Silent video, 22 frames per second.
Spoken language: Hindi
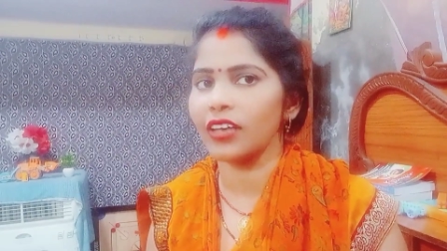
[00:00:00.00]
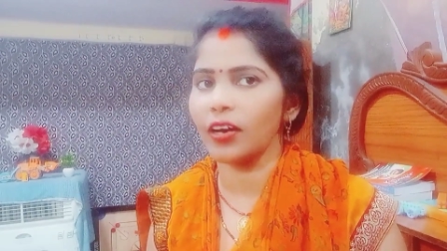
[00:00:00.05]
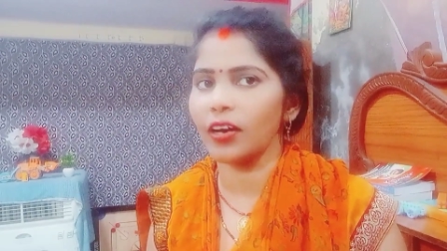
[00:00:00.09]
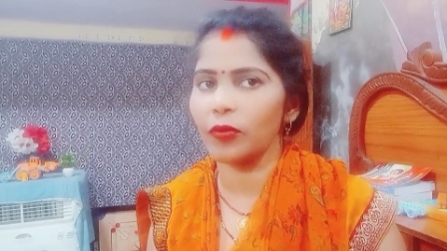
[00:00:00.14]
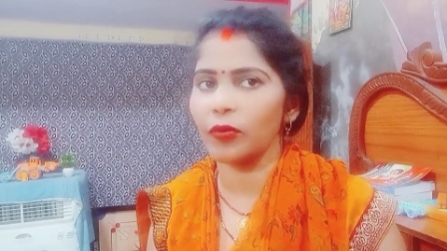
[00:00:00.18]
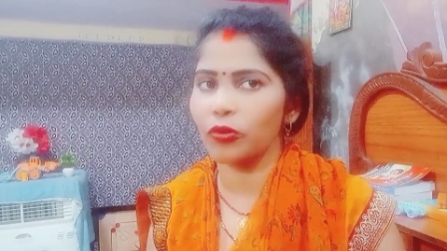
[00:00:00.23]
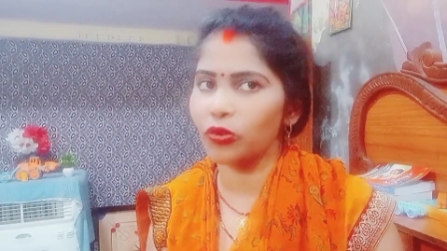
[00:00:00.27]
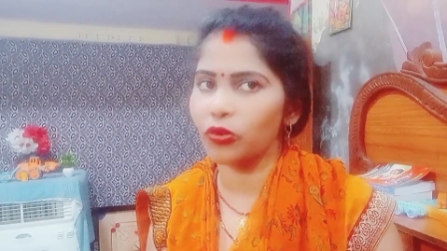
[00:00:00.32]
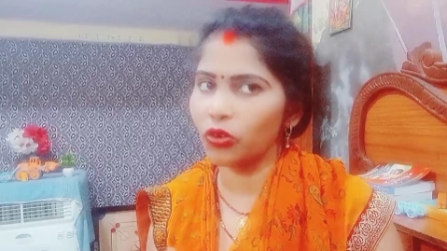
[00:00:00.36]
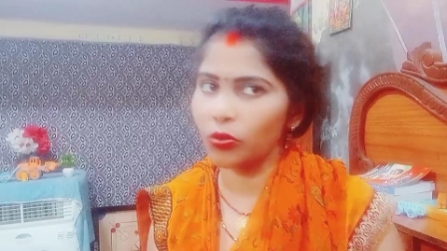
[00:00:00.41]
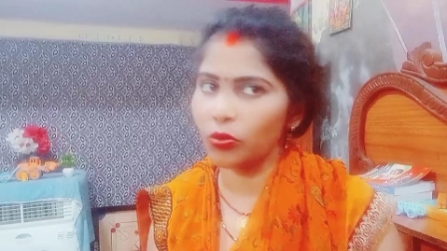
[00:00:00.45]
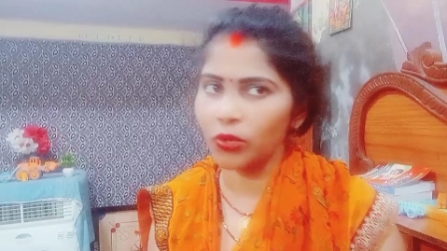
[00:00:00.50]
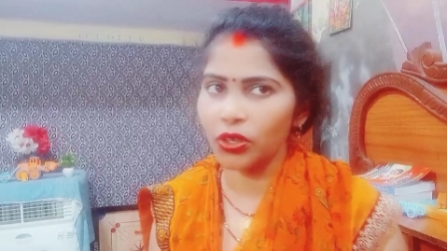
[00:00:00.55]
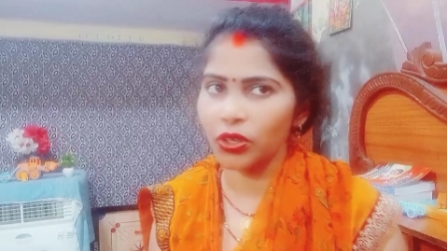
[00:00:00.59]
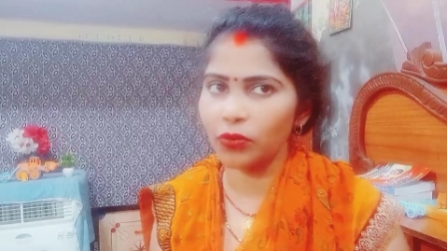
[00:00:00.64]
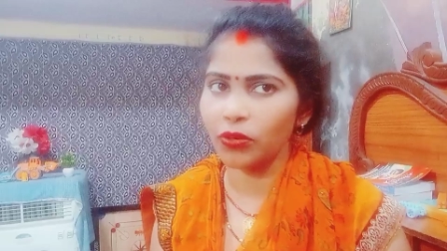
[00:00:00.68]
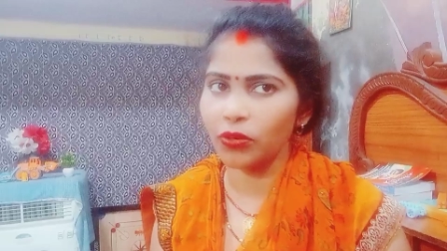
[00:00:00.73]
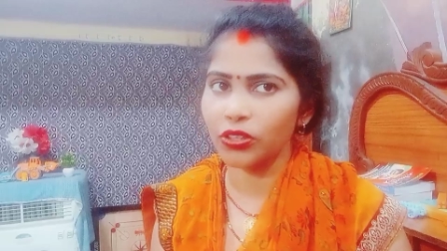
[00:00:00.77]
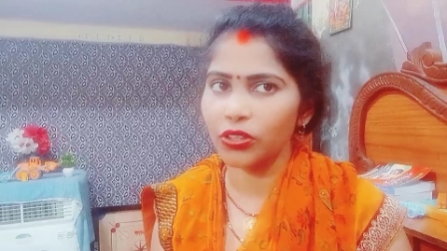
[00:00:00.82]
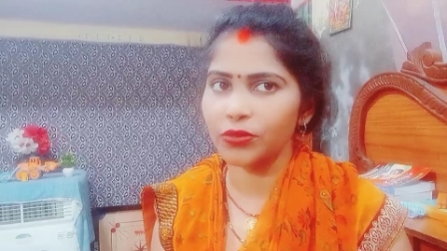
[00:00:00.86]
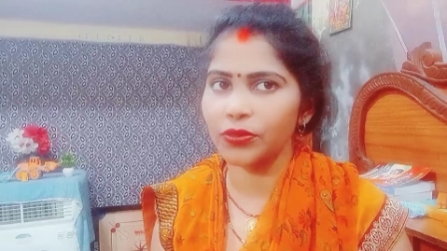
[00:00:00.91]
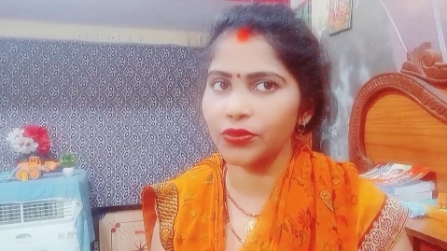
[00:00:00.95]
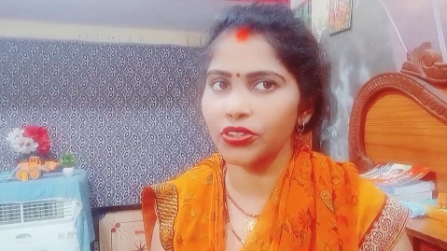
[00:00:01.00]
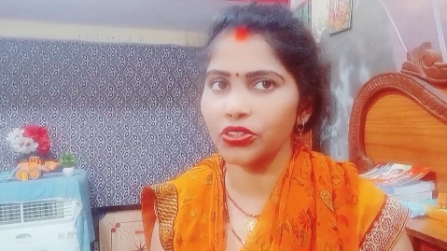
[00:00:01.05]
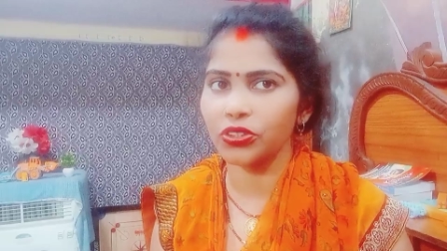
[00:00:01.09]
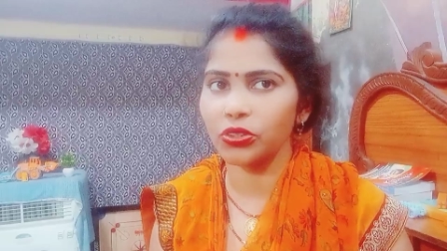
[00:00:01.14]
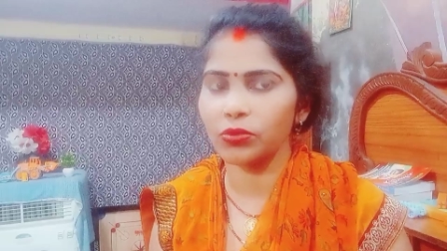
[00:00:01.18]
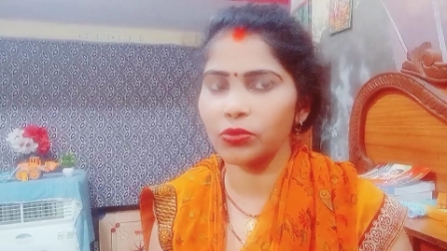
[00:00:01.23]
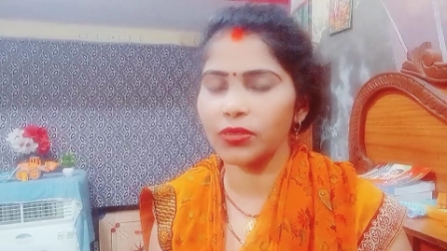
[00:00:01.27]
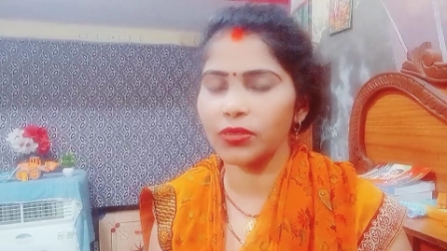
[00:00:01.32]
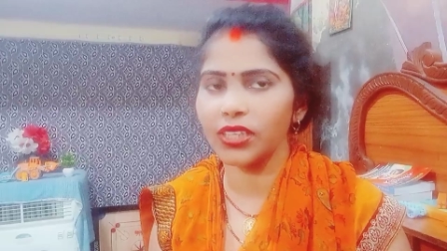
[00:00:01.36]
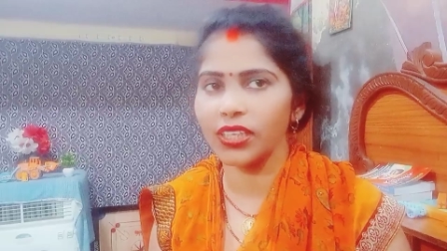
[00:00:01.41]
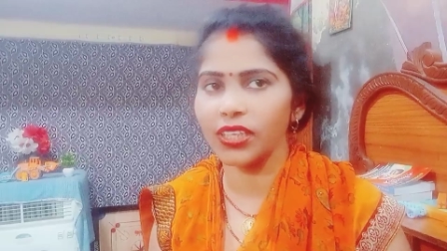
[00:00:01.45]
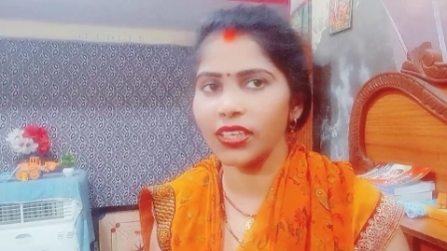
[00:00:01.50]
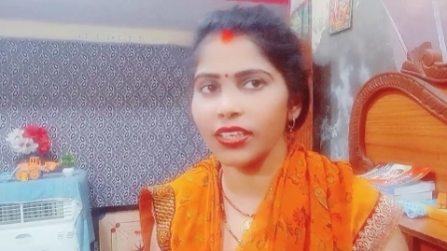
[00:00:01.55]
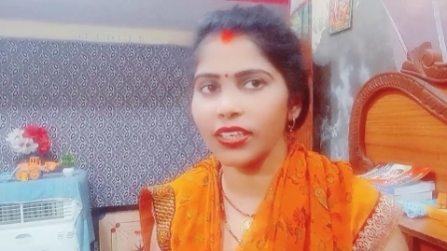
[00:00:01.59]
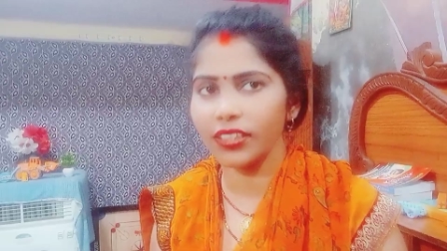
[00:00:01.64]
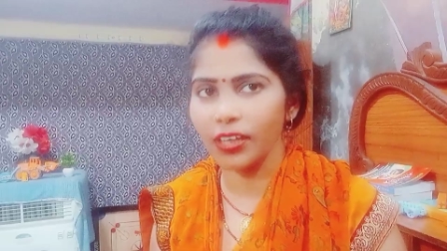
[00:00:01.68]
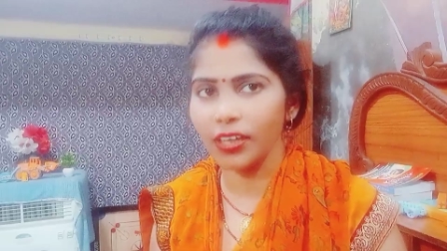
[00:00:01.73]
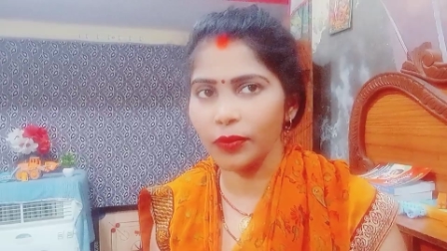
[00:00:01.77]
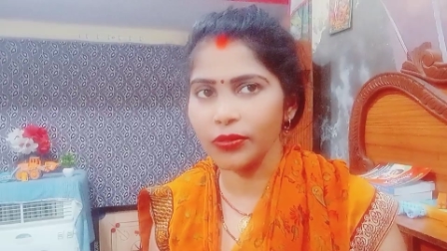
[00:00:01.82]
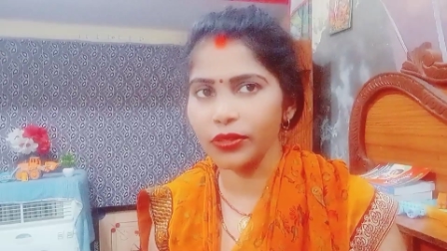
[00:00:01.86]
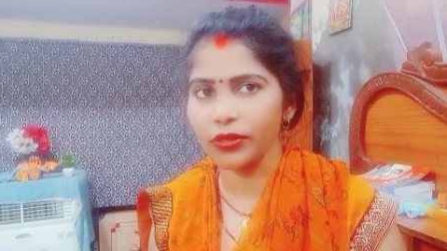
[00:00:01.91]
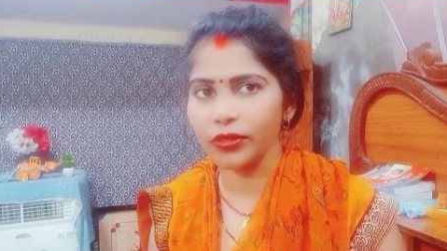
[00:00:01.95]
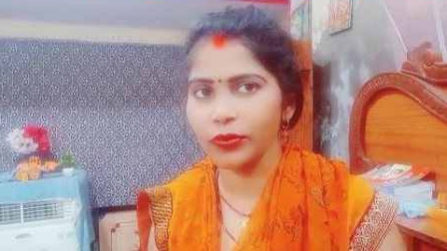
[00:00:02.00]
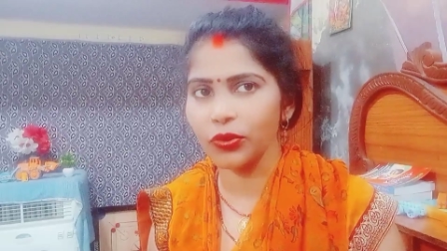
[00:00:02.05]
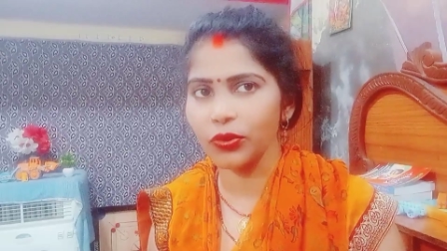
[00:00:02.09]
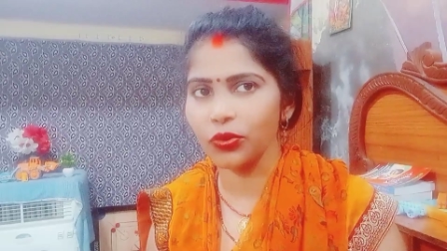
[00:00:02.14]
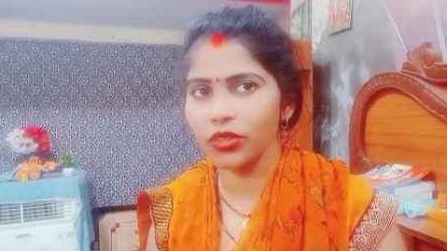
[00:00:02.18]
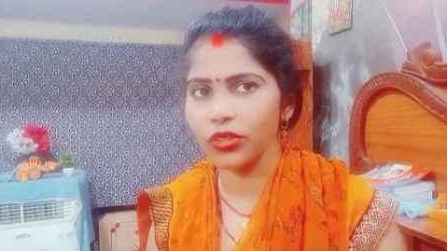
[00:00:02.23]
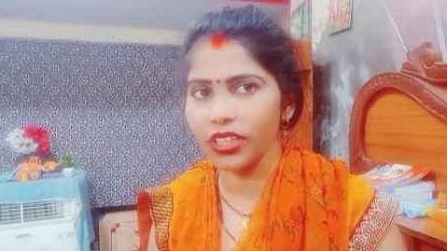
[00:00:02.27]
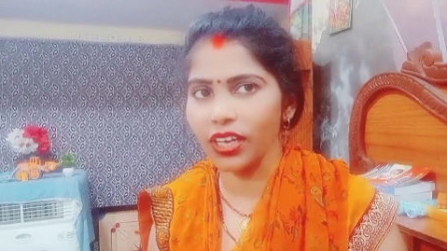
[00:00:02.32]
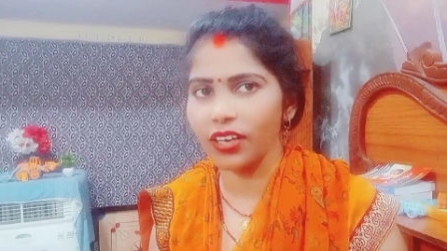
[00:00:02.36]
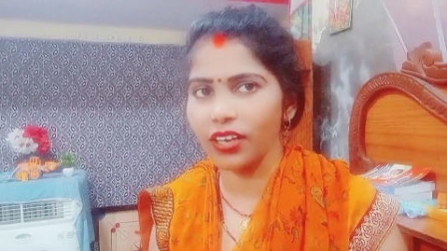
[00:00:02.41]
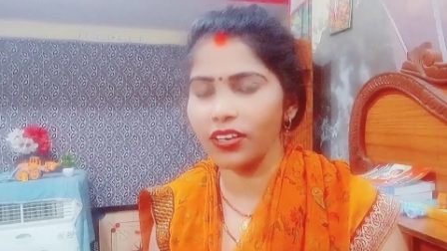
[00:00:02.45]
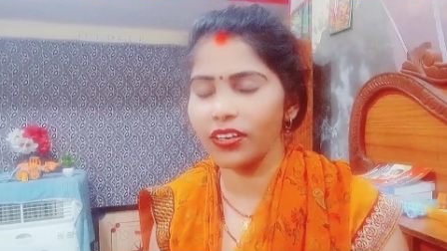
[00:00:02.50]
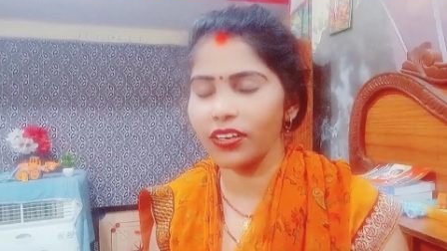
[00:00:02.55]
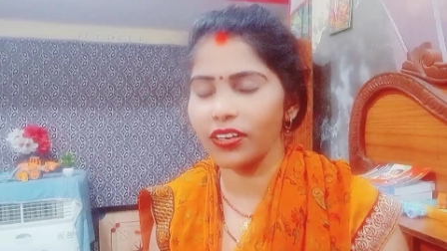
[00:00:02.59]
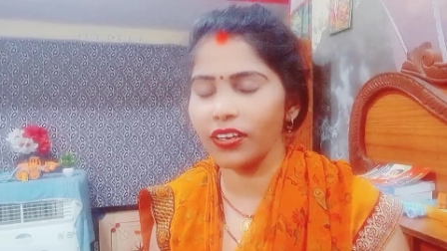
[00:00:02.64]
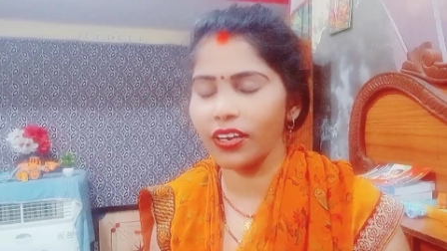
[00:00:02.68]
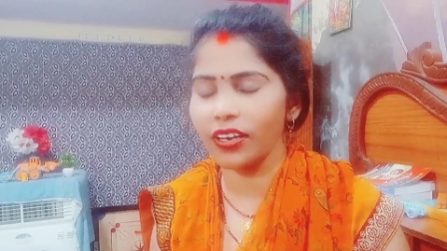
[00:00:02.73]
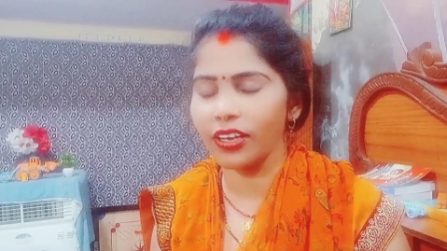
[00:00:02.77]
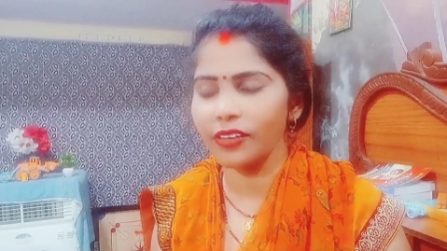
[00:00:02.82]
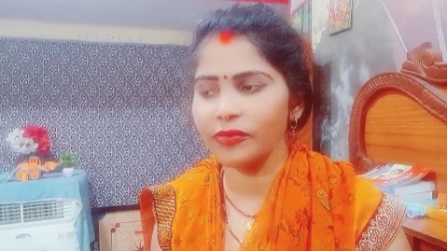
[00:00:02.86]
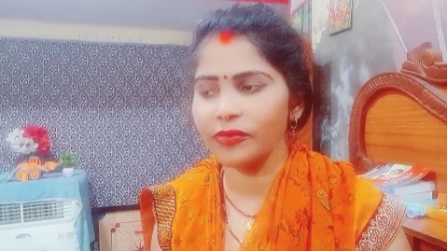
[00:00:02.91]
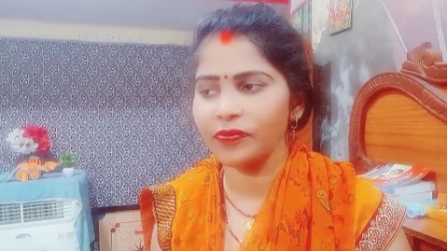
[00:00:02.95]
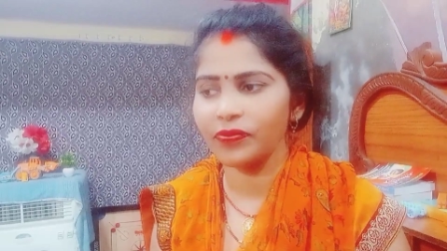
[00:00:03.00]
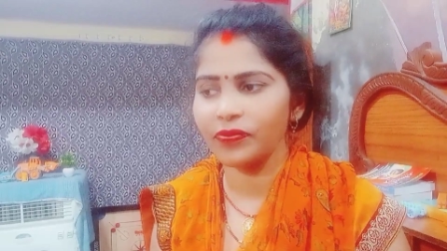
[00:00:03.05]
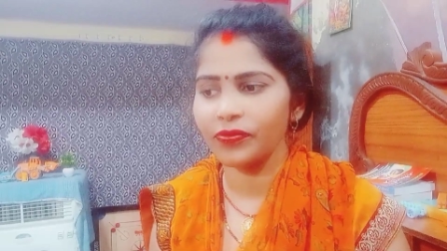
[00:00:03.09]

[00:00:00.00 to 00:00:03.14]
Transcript: आप लोग कमेंट बॉक्स में ज़रूर बताइए कि आप सभी को क्या लग रहा है